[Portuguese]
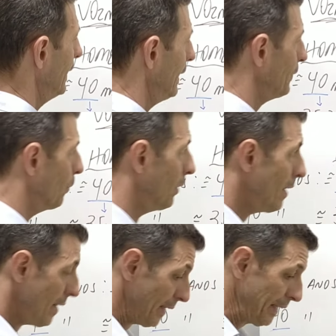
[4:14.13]
ano.
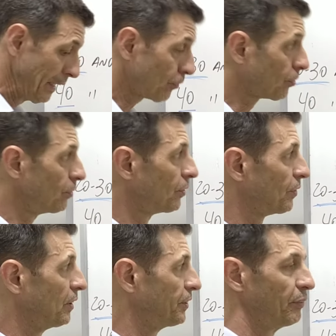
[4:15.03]
Isso
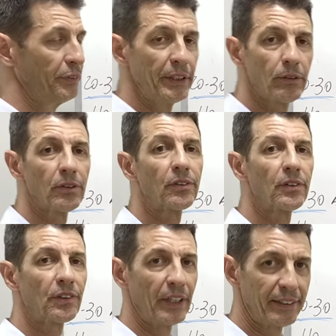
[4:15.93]
nos
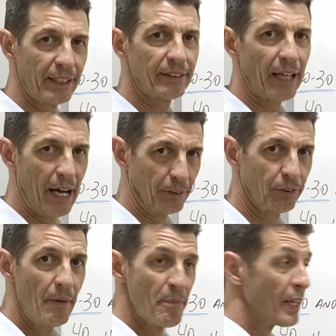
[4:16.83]
indivíduos
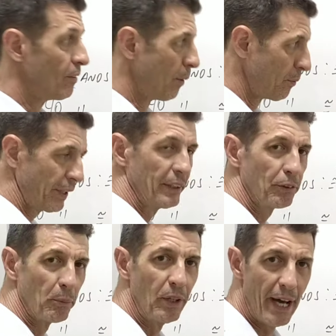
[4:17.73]
sedentários. Vamos ver
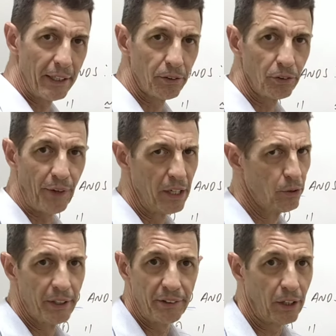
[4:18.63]
nas mulheres os
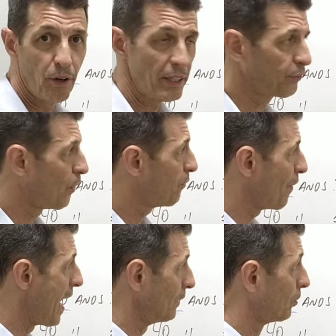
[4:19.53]
valores, agora ficou
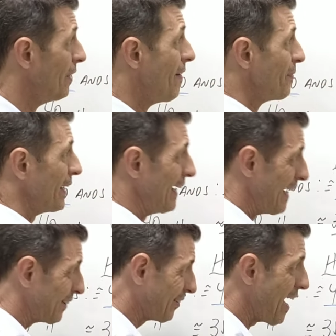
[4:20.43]
fácil.
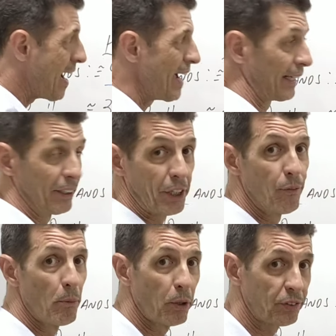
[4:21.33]
Essa é a regra, já
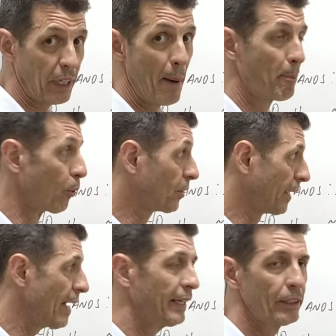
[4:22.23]
vou mostrar por
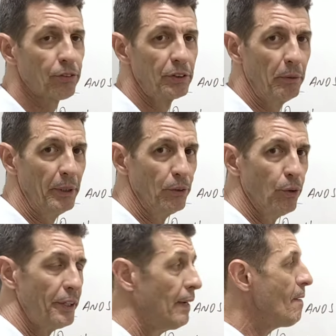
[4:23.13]
que isso
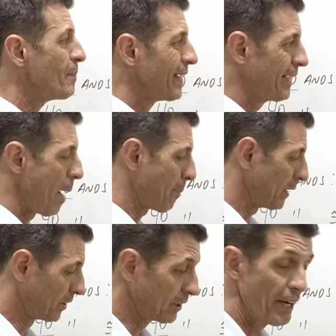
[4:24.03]
diminui e a
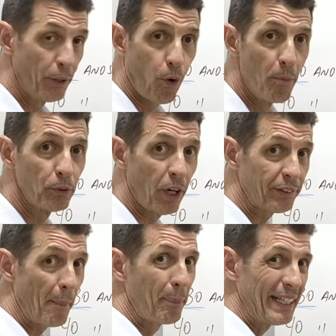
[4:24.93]
partir daí como
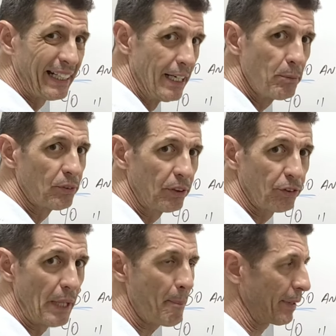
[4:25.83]
nós aplicamos
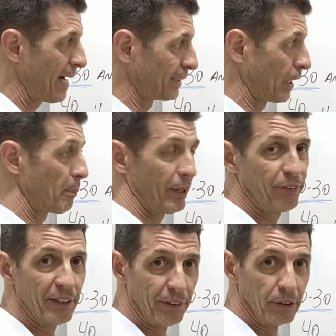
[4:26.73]
isso na prática para
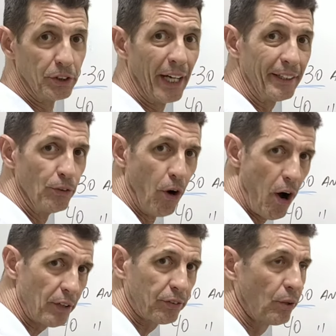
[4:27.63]
fazer o
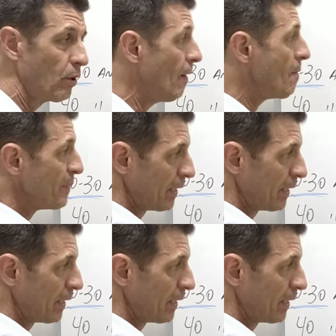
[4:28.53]
diagnóstico